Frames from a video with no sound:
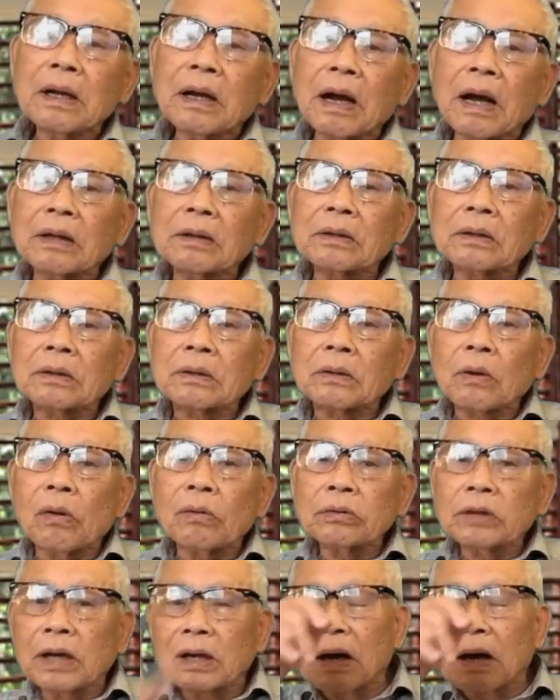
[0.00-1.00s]
à, tôi
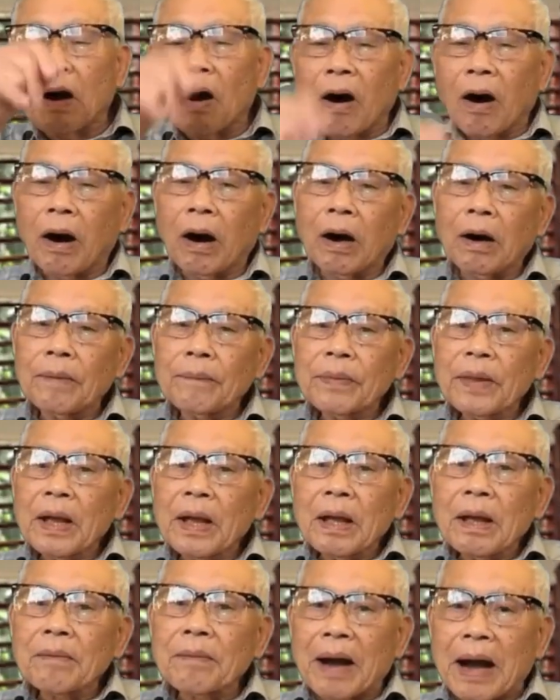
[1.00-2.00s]
không nhớ là họ,
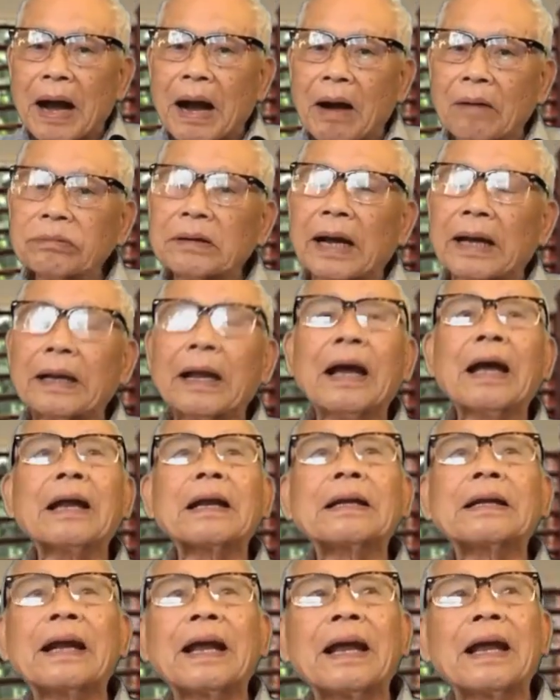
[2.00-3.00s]
mà ông này á,
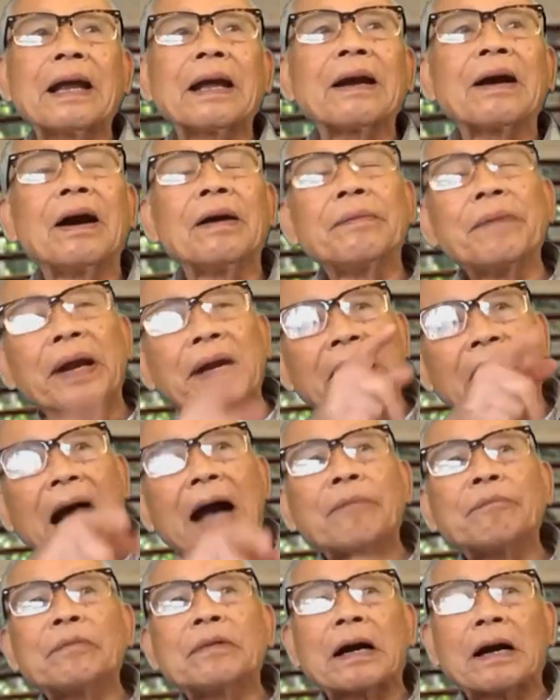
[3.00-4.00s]
thì người miền
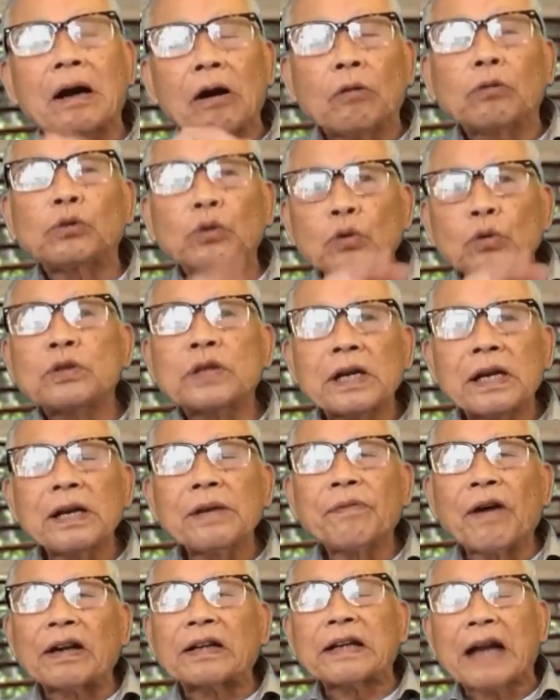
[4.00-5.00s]
Nam là cựu tu
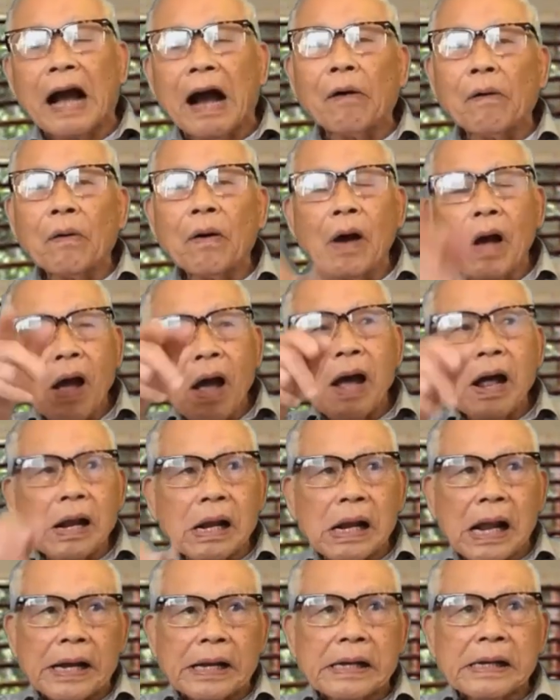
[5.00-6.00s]
sĩ Phật giáo,
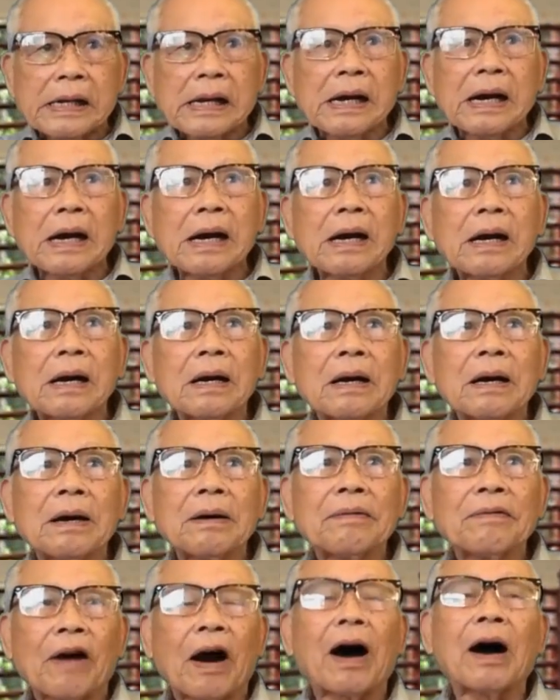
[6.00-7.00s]
lấy uh,
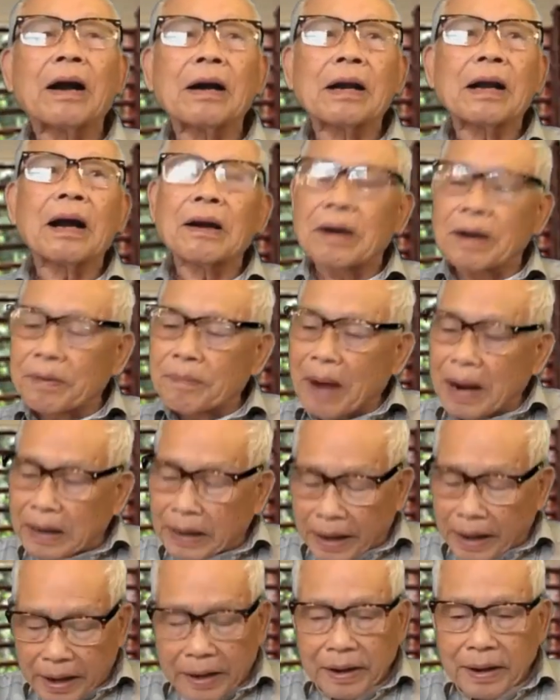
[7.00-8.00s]
vợ là người Bắc
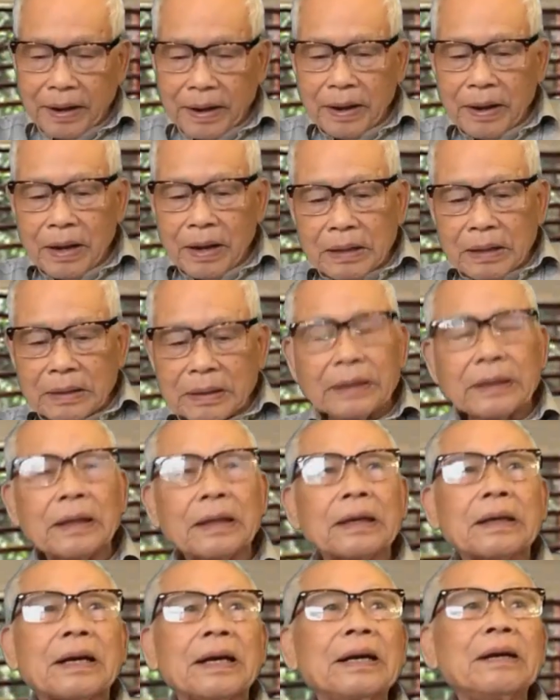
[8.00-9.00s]
Kỳ. Thế
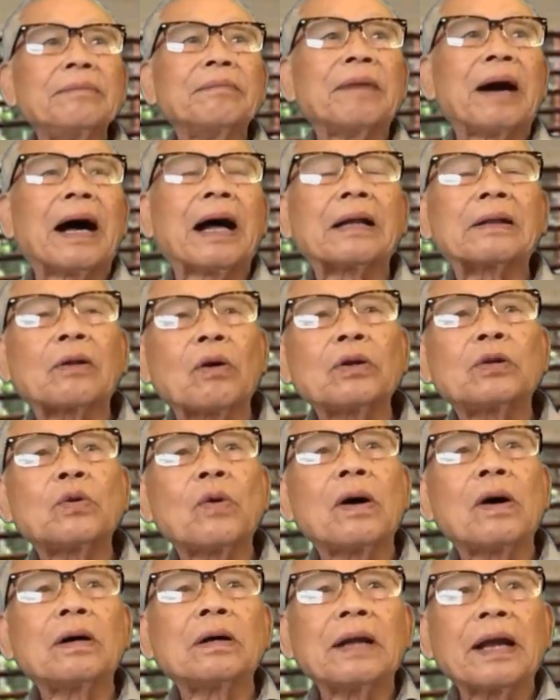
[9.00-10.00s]
thì khi mà tôi
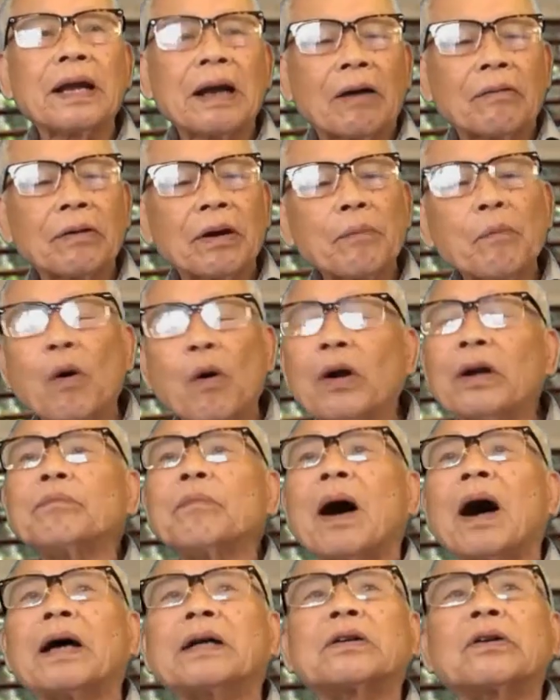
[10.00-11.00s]
xuống thì ông ấy muốn
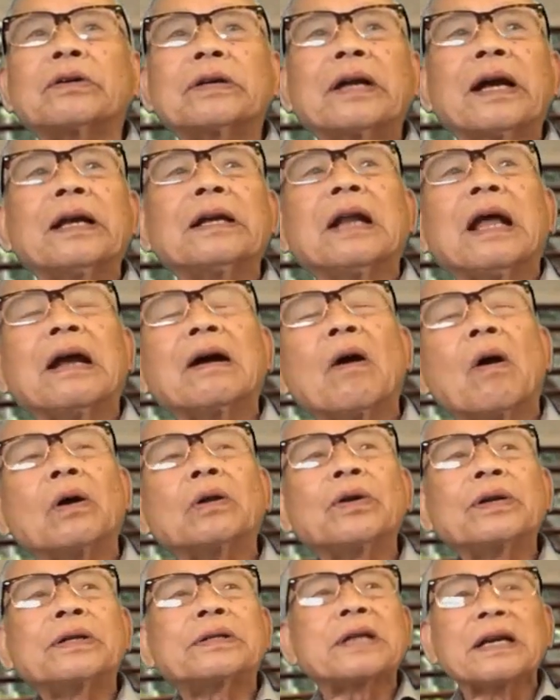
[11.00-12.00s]
mời tôi đến để
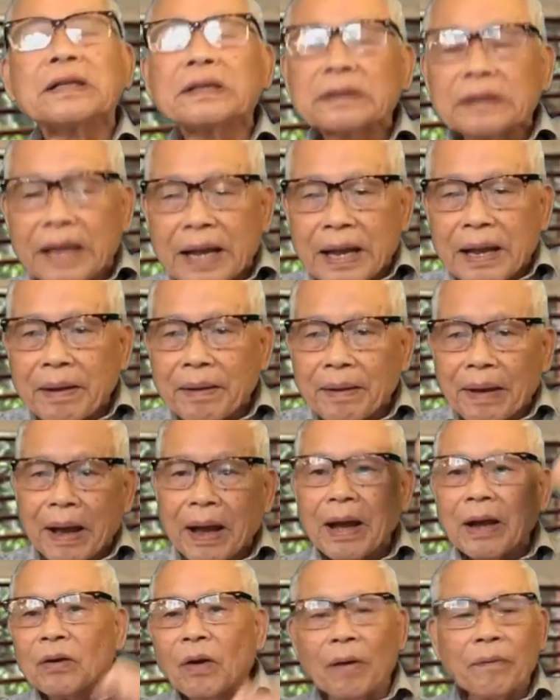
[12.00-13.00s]
ngồi thuyết trình để
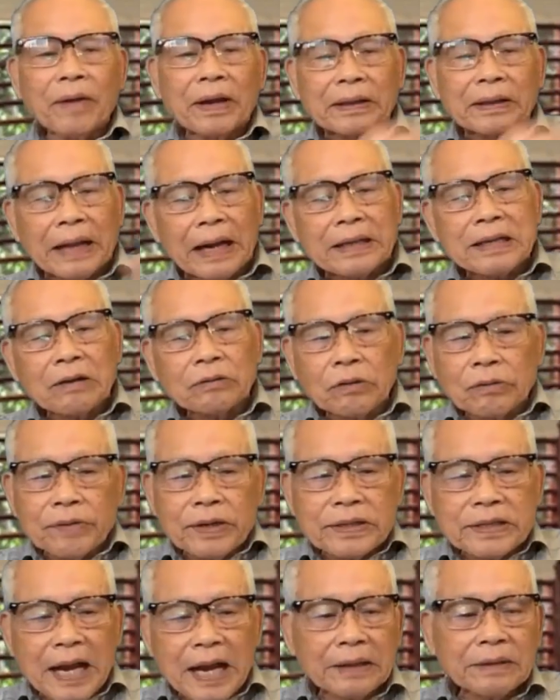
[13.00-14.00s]
nói về tại sao tôi
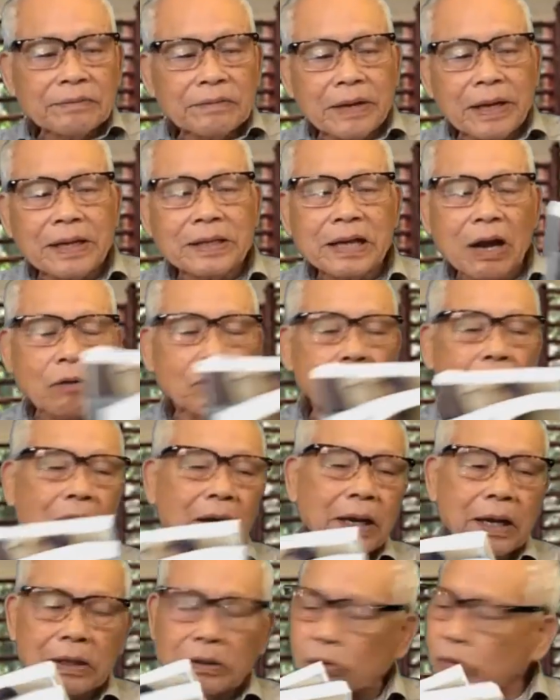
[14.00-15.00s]
viết sách. Thì sau
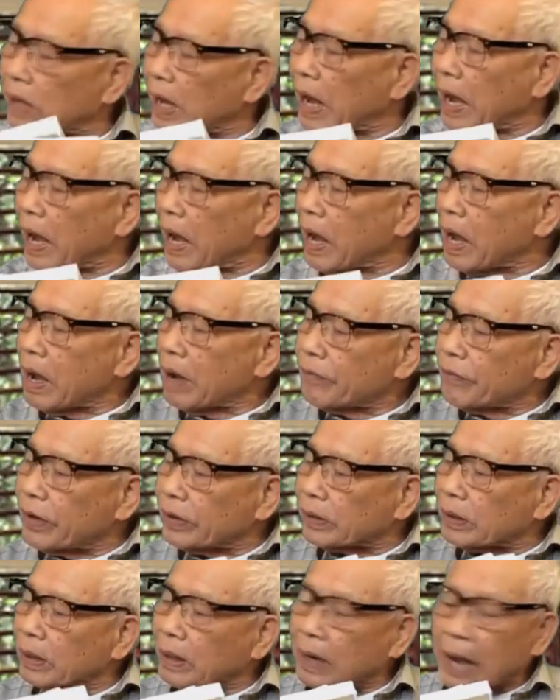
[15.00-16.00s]
đó thì tôi đã
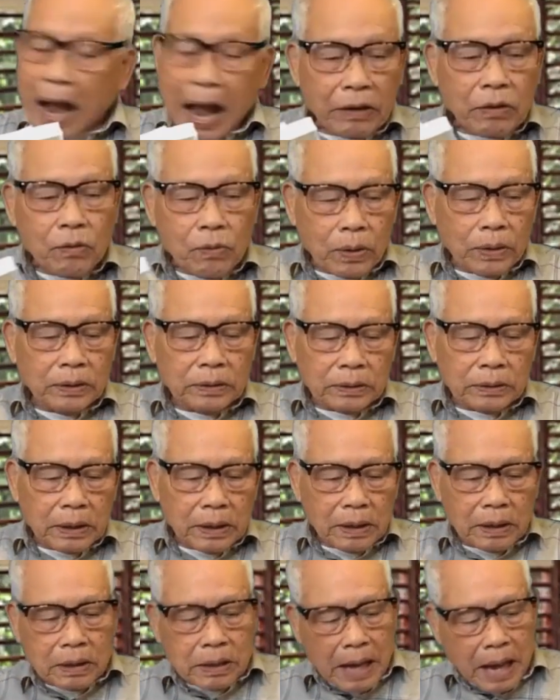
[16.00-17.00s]
viết được hai cuốn,
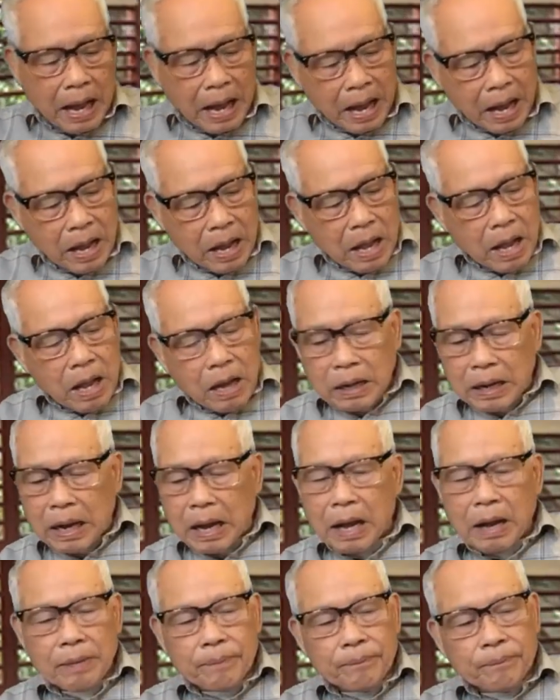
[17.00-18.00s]
tức là uh,
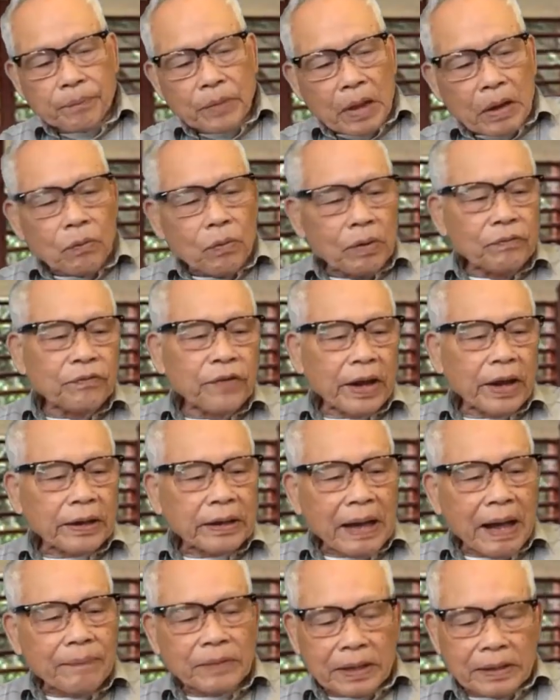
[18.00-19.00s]
cuốn
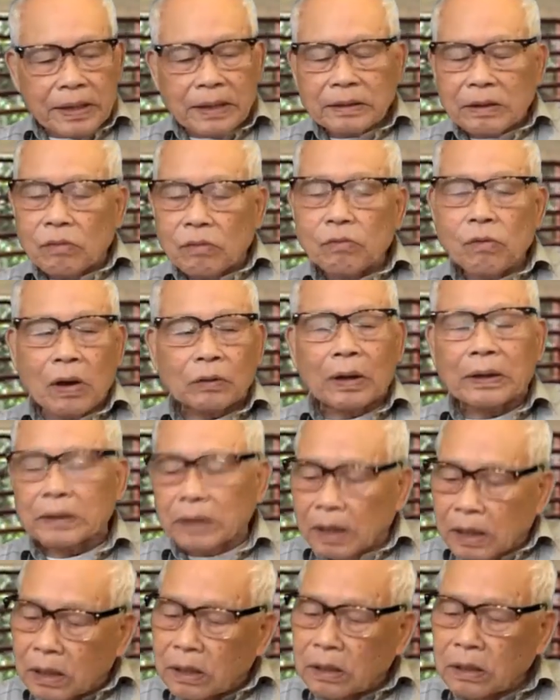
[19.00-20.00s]
Việt Nam Đệ Nhất Cộng Hòa
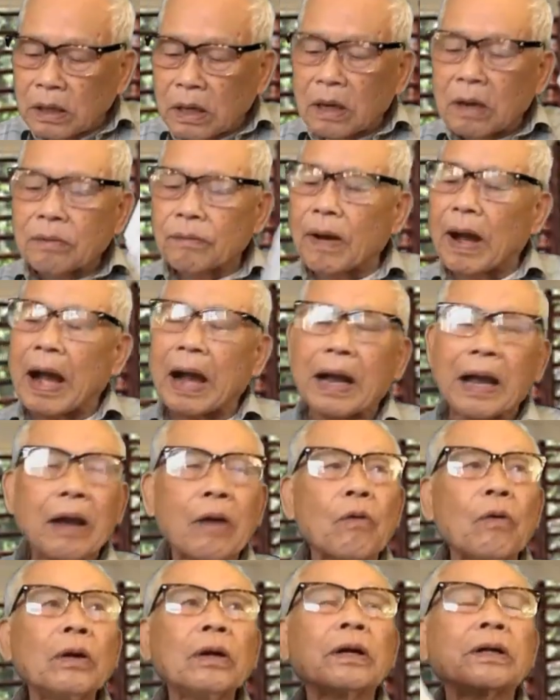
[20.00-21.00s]
Toàn Thư và
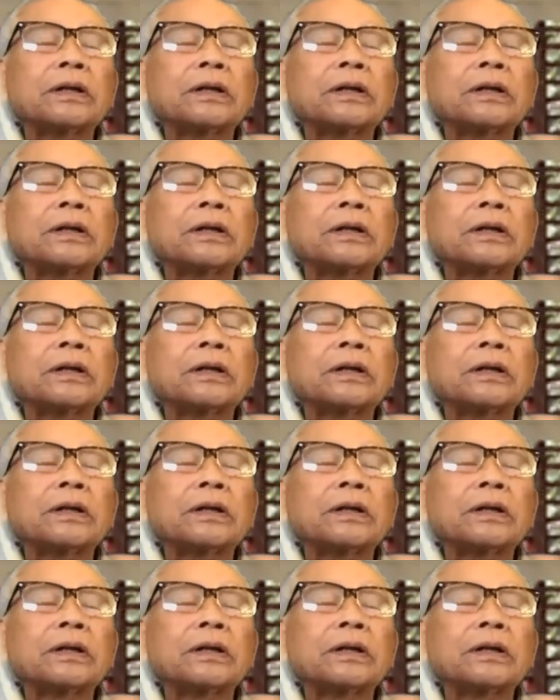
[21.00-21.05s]
cái cuốn